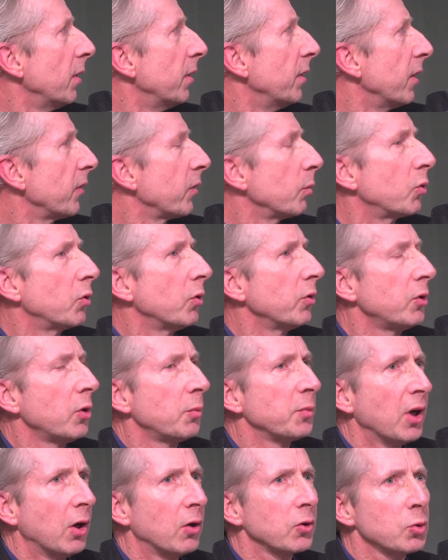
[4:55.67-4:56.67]
Ne, also im Grunde
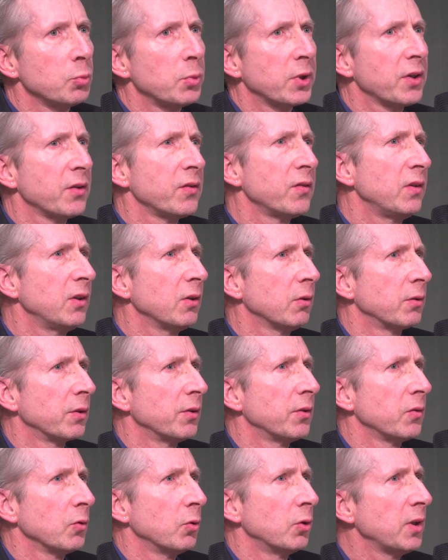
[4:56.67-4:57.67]
genommen, die Automatisierung
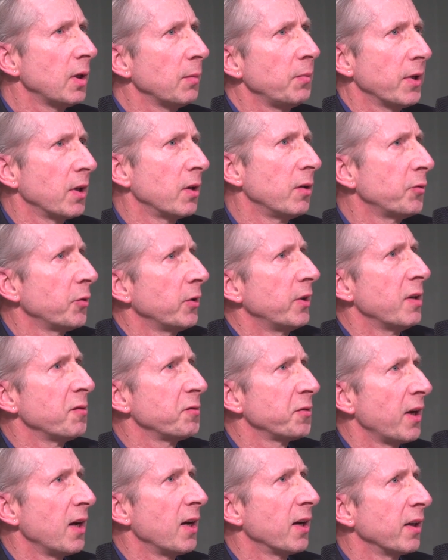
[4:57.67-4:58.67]
ist unabhängig von der
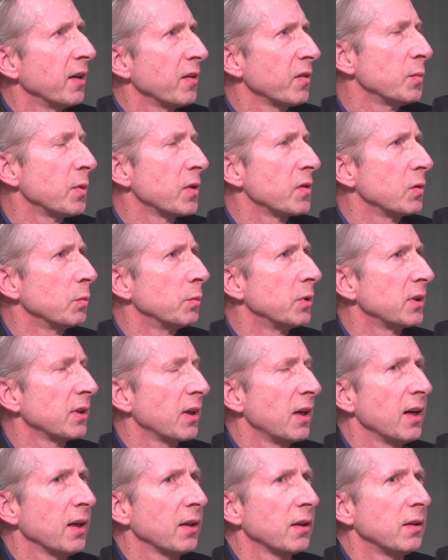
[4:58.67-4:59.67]
Frage erstmal zu
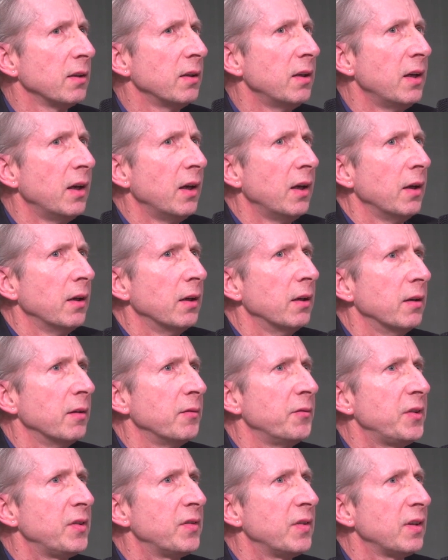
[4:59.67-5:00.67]
betrachten, äh,
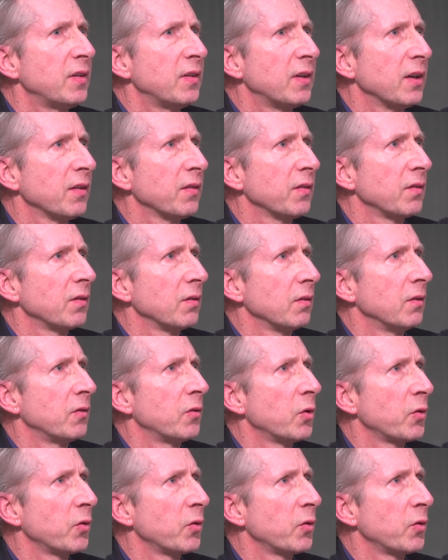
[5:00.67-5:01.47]
wie sich das äh,